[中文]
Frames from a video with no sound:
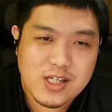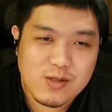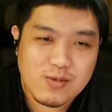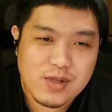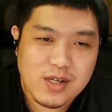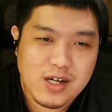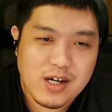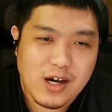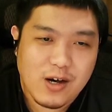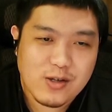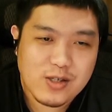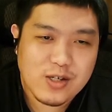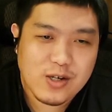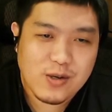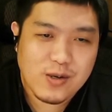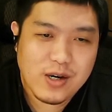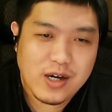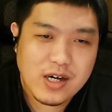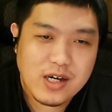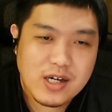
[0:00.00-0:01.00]
是不是很好抽
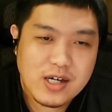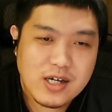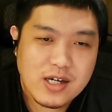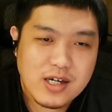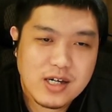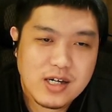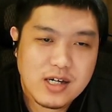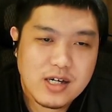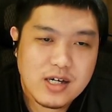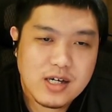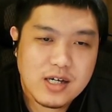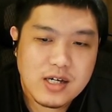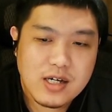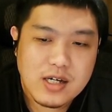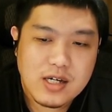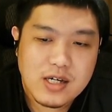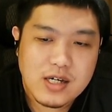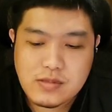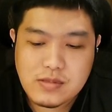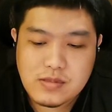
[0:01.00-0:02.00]
啊？
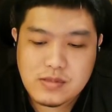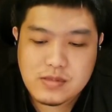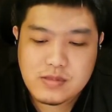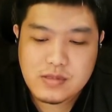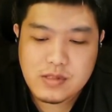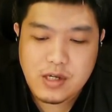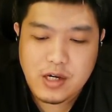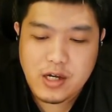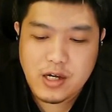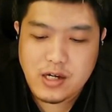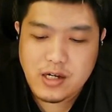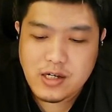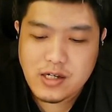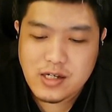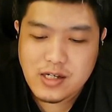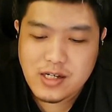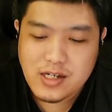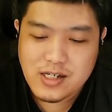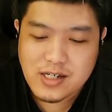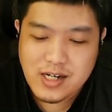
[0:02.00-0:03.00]
哎呀，
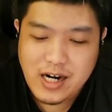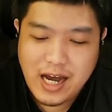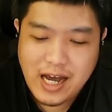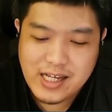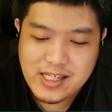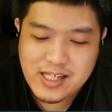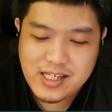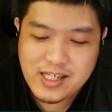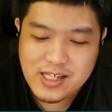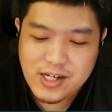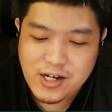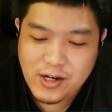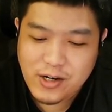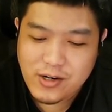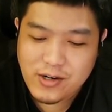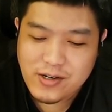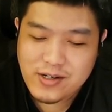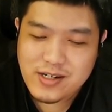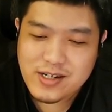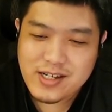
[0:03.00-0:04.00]
格拉吉
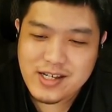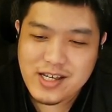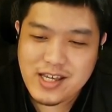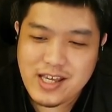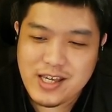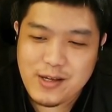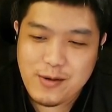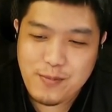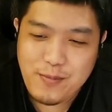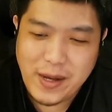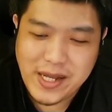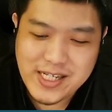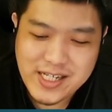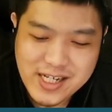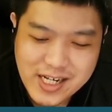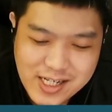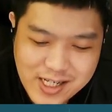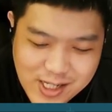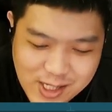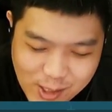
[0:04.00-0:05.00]
哦，银半
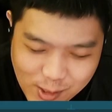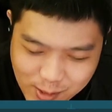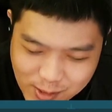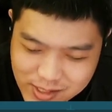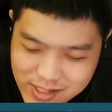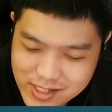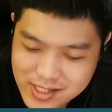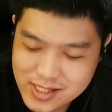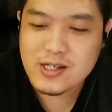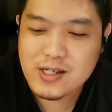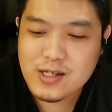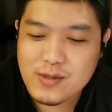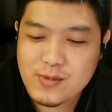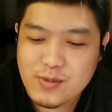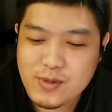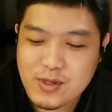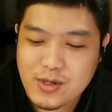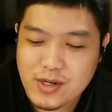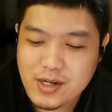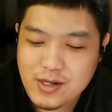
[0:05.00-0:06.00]
战兽。
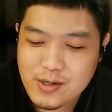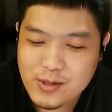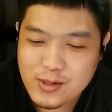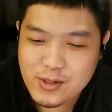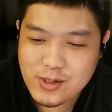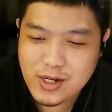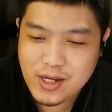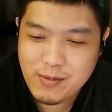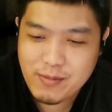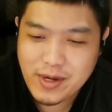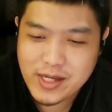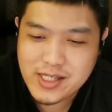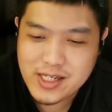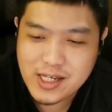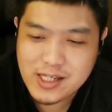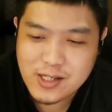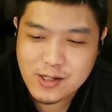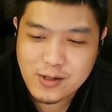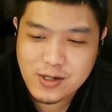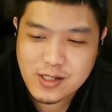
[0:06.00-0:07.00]
不错，我觉得银半战
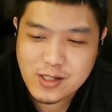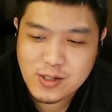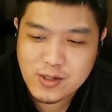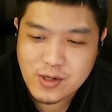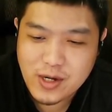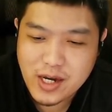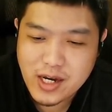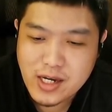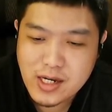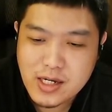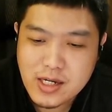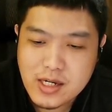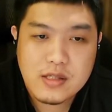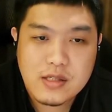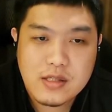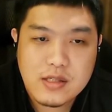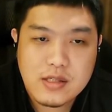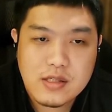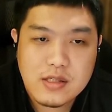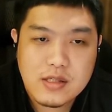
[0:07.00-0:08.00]
兽很帅，
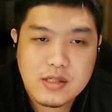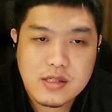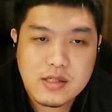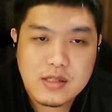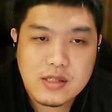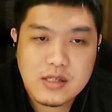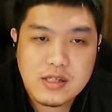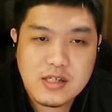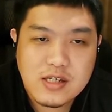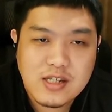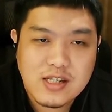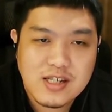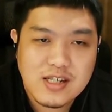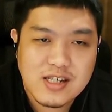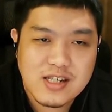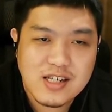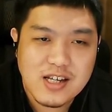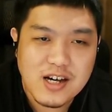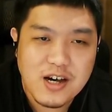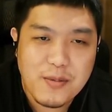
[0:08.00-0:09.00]

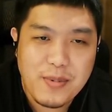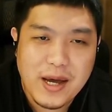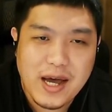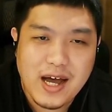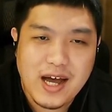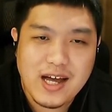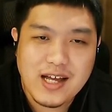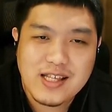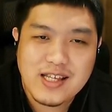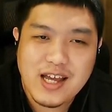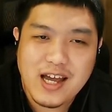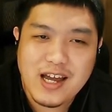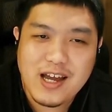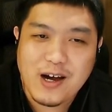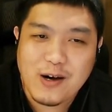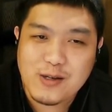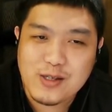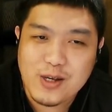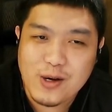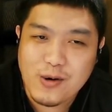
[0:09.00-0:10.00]
十二趴太
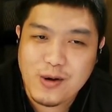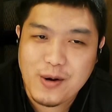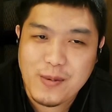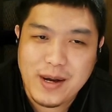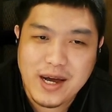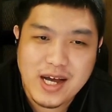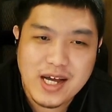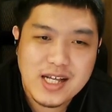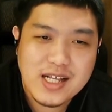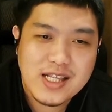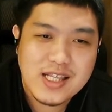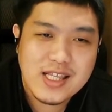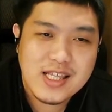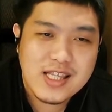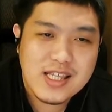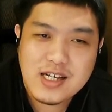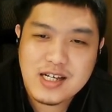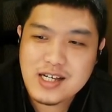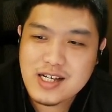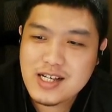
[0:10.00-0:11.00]
好抽了吧？
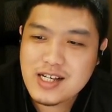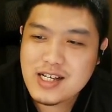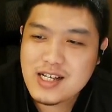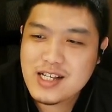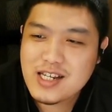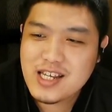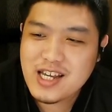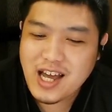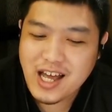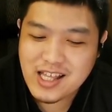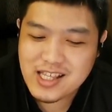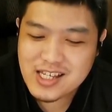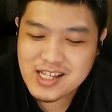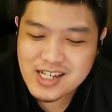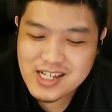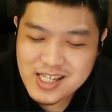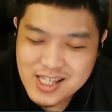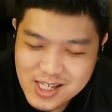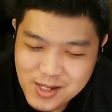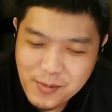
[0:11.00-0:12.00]
你看
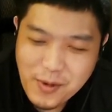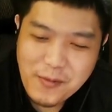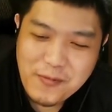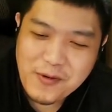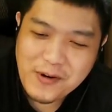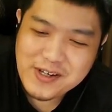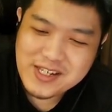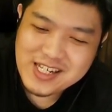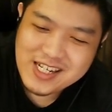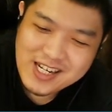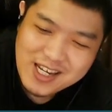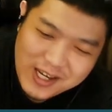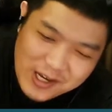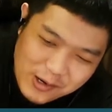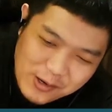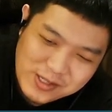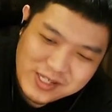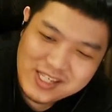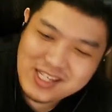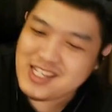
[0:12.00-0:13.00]
这么佛心的
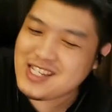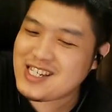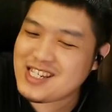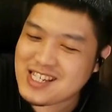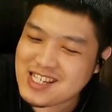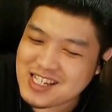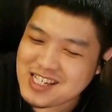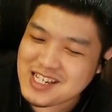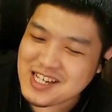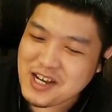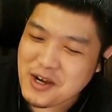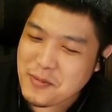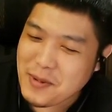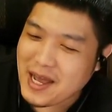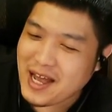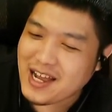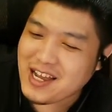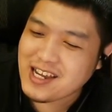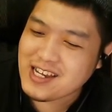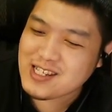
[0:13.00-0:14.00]
游戏， 十二
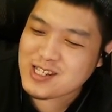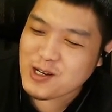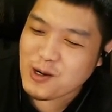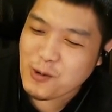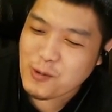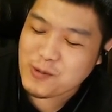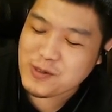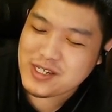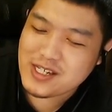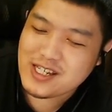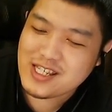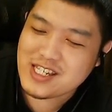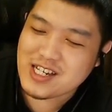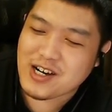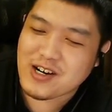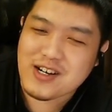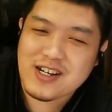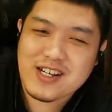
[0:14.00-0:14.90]
趴可以抽五星角，